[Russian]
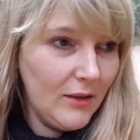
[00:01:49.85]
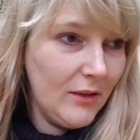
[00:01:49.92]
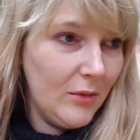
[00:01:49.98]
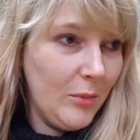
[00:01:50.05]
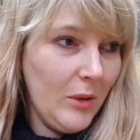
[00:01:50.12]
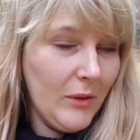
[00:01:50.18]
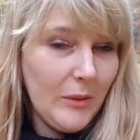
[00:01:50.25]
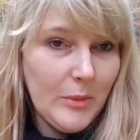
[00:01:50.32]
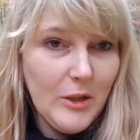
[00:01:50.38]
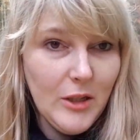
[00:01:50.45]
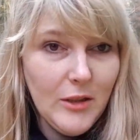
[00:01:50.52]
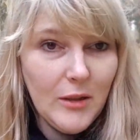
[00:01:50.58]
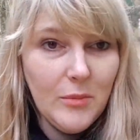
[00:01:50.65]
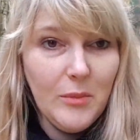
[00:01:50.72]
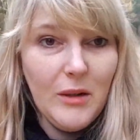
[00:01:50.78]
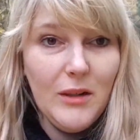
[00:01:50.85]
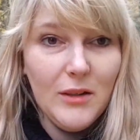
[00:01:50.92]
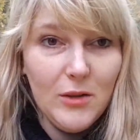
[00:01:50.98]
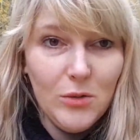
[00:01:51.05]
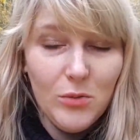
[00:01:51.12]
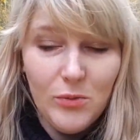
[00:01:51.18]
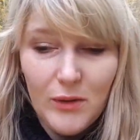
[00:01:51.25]
У меня вообще нормальное
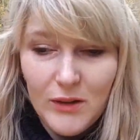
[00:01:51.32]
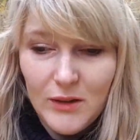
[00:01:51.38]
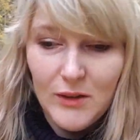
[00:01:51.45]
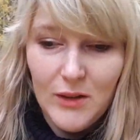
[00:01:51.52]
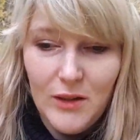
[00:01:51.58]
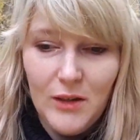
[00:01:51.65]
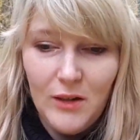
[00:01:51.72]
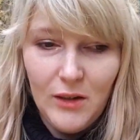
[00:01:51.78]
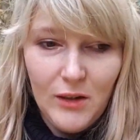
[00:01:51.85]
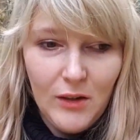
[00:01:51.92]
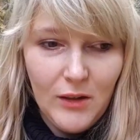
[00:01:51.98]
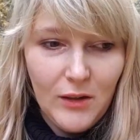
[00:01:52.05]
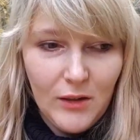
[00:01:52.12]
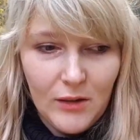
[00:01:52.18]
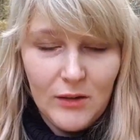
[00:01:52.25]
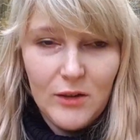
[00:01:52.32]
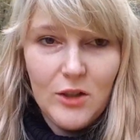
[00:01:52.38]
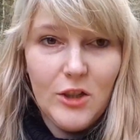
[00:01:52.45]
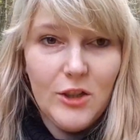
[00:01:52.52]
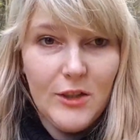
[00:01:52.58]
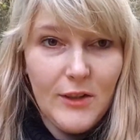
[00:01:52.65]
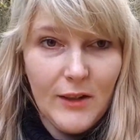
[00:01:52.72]
120 на
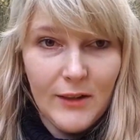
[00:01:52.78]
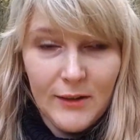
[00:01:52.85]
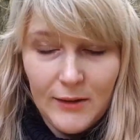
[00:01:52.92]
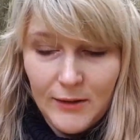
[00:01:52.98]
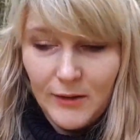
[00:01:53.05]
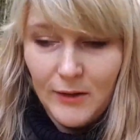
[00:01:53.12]
60.